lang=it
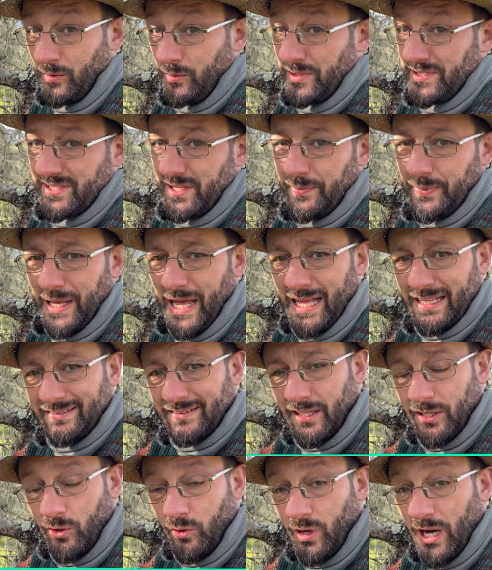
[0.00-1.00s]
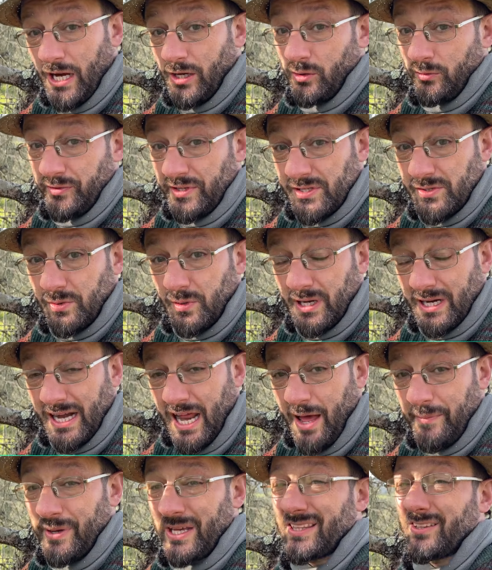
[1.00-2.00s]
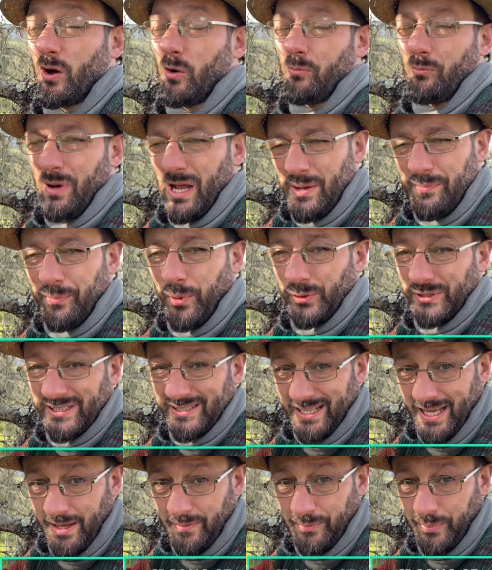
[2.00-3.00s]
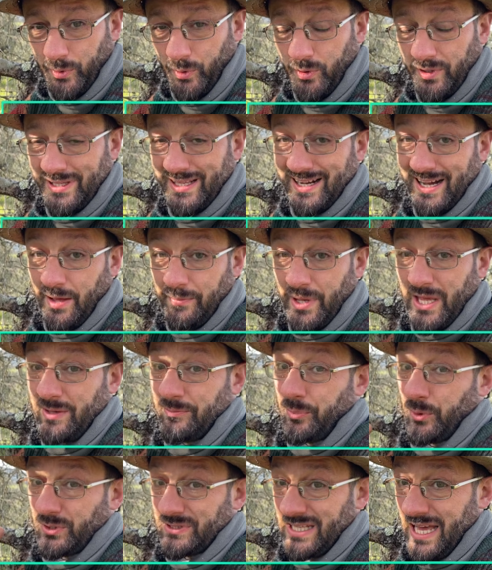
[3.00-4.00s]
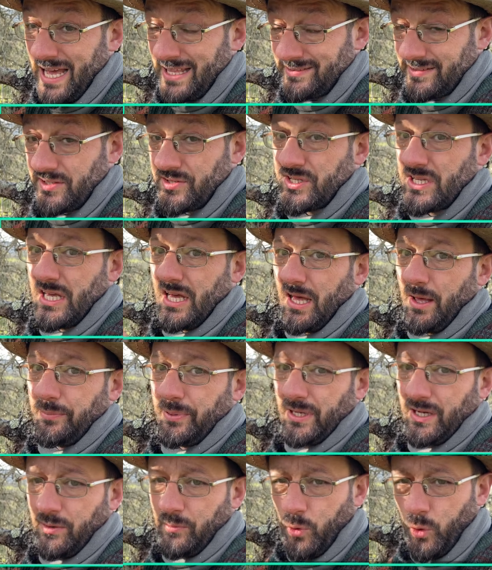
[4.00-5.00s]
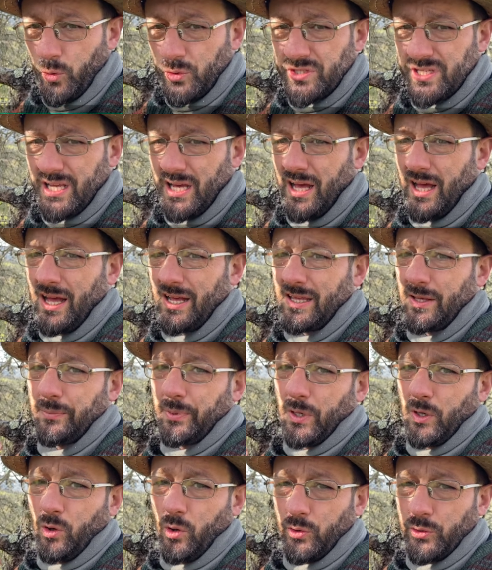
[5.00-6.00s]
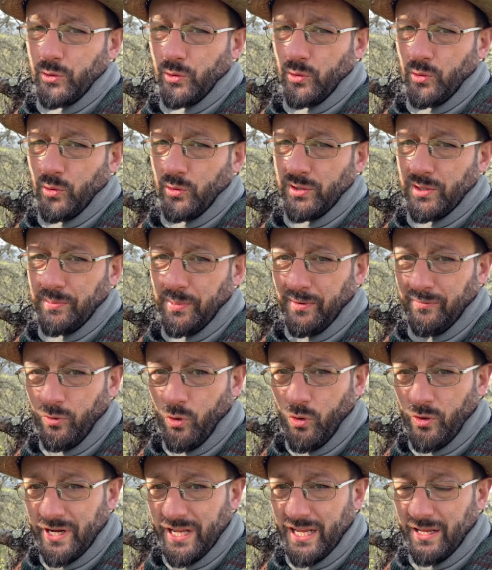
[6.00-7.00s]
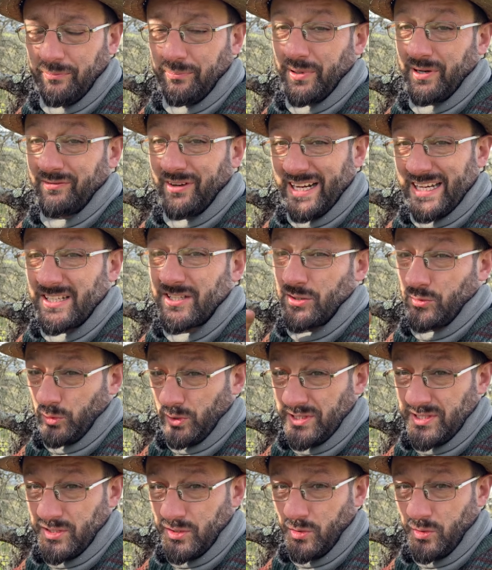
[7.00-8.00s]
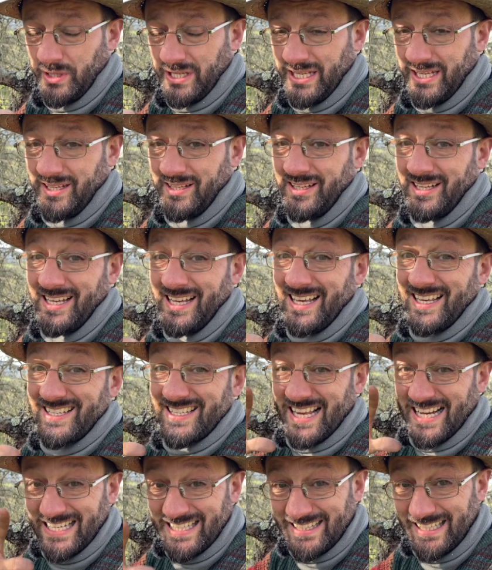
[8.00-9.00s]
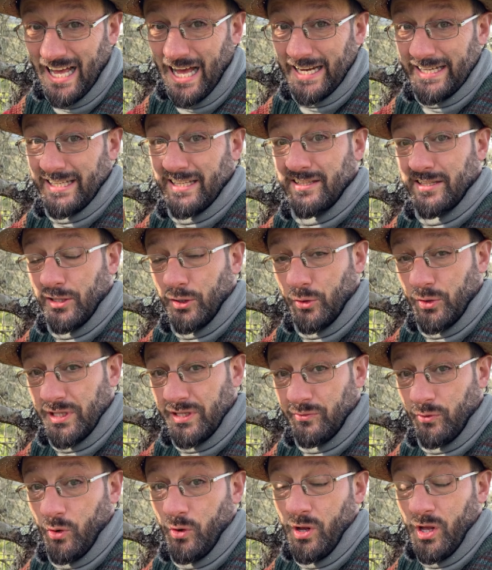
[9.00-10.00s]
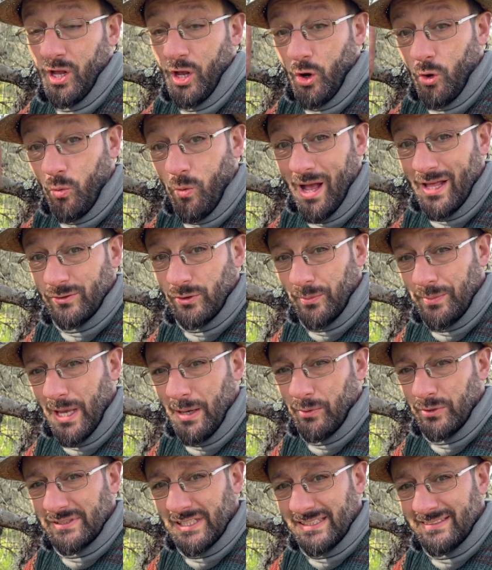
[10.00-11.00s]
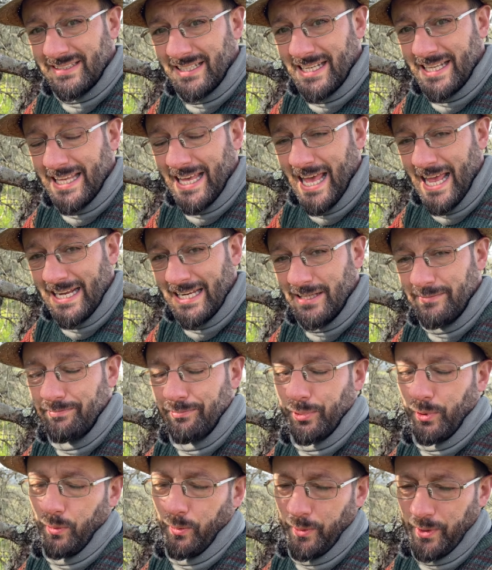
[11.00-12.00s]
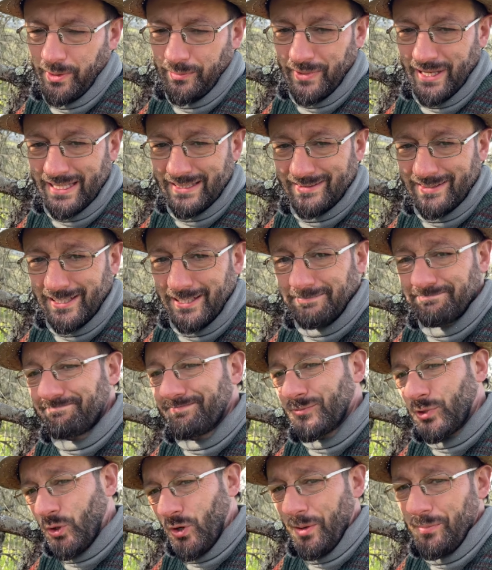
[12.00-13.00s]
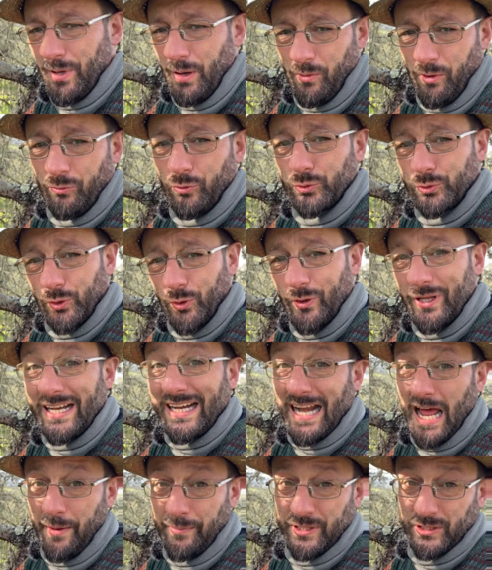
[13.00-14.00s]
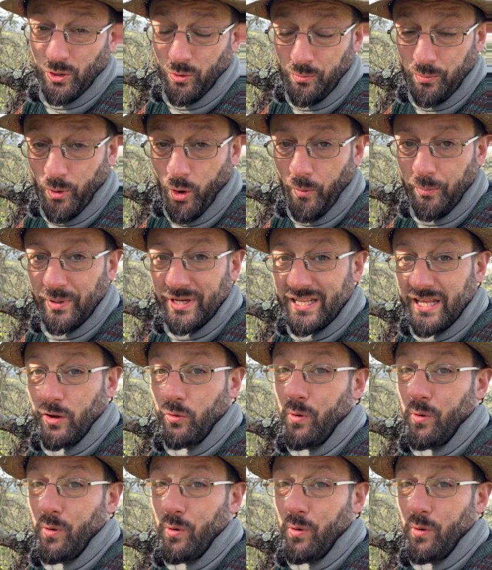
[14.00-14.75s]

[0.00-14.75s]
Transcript: queste piante non hanno visto il rame da un bel po' di tempo. Il rame è importante sia per la mosca che per l'occhio di pavone, per varie situazioni sanitarie dell'olivo. Quando abbiamo tanti licheni probabilmente non abbiamo avuto il rame da un po' perché